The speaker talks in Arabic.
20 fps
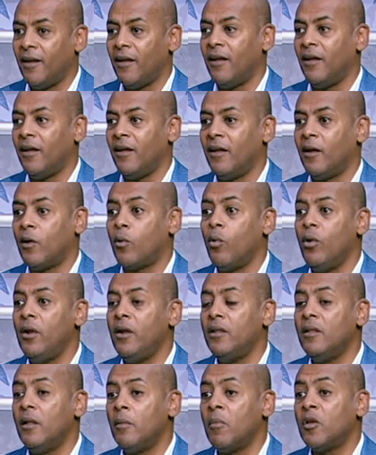آه
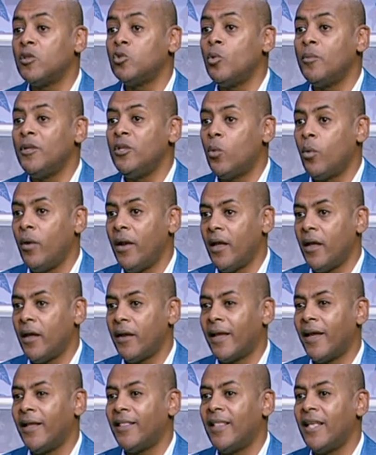كل المنظومه دي
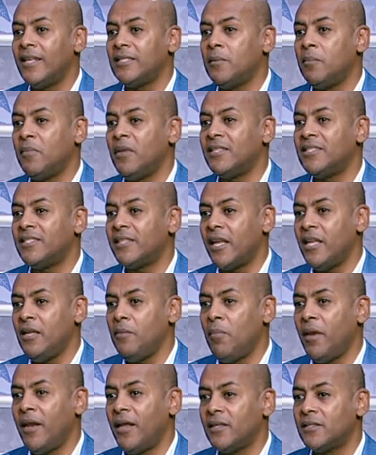كلها كانت لازم
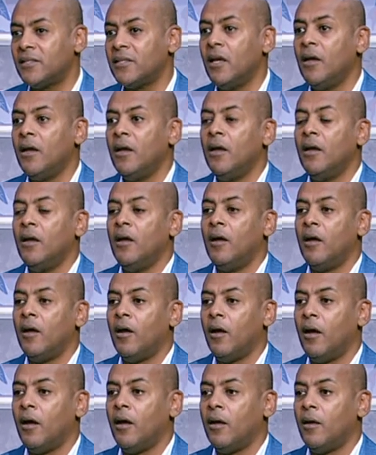نستعين بناس
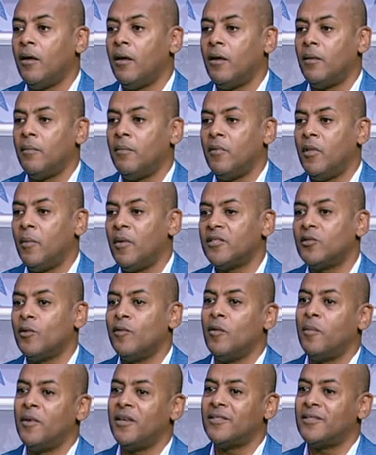آه ده
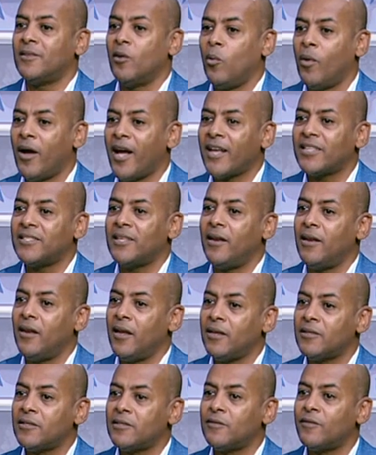بس ده احسن
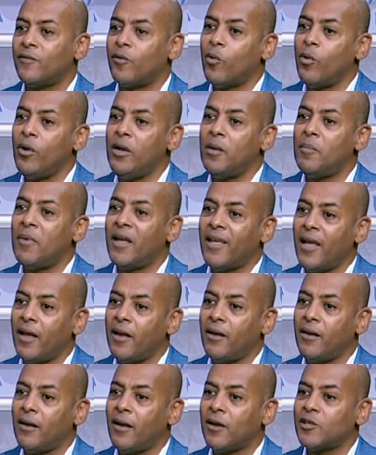ناس في مم. كل
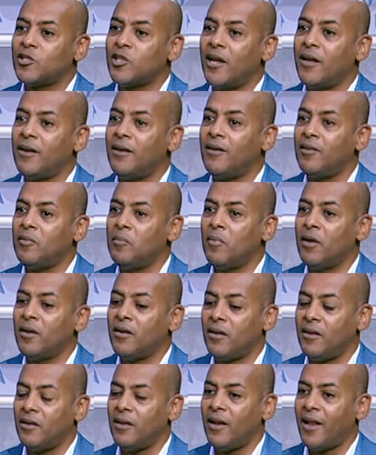مجال عشان
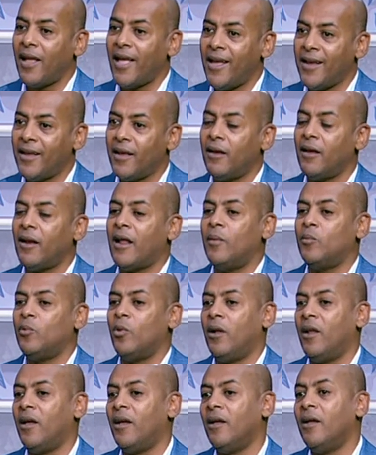نضمن ان الحاجه
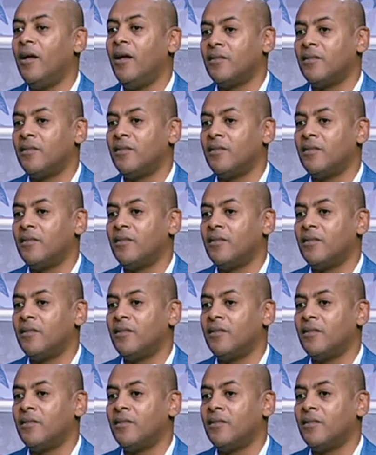الحمد لله